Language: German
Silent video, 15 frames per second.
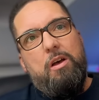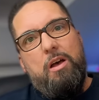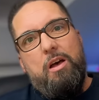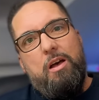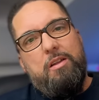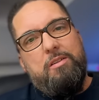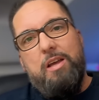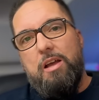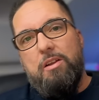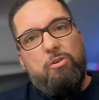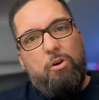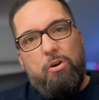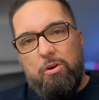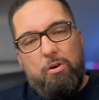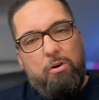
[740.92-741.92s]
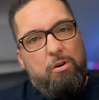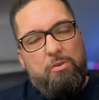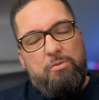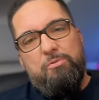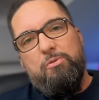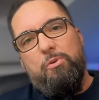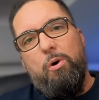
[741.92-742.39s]
äh, der Entrückung
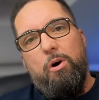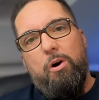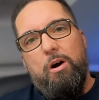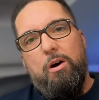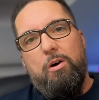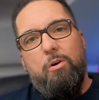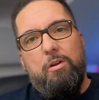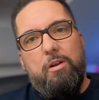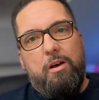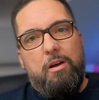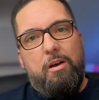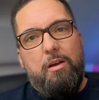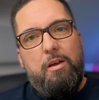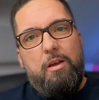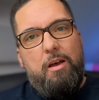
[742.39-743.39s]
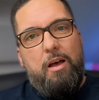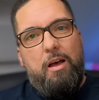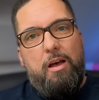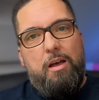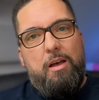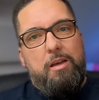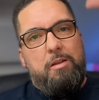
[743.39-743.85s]
vor oder
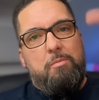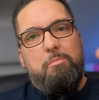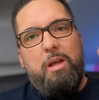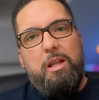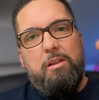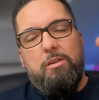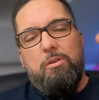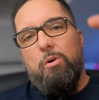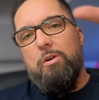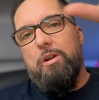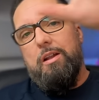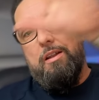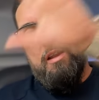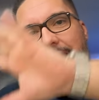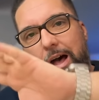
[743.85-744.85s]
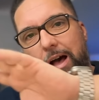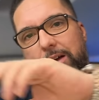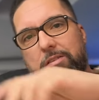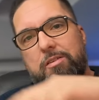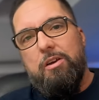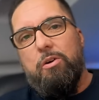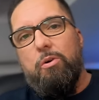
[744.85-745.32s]
äh, inmitten oder nach
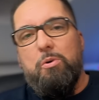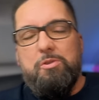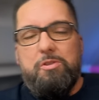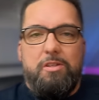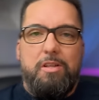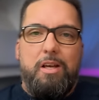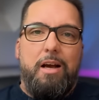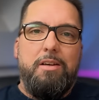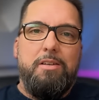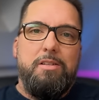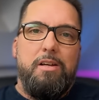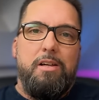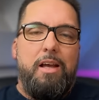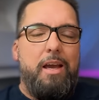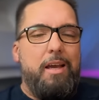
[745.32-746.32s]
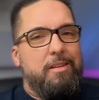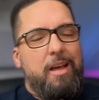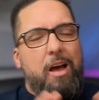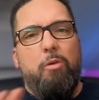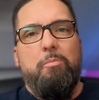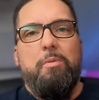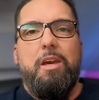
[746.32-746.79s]
der großen Drangsal. Hey,
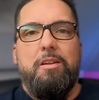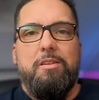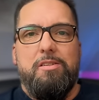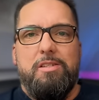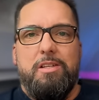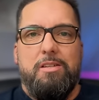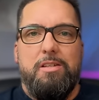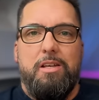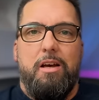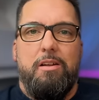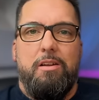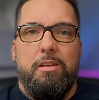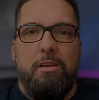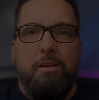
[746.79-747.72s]
darum geht es jetzt gar nicht.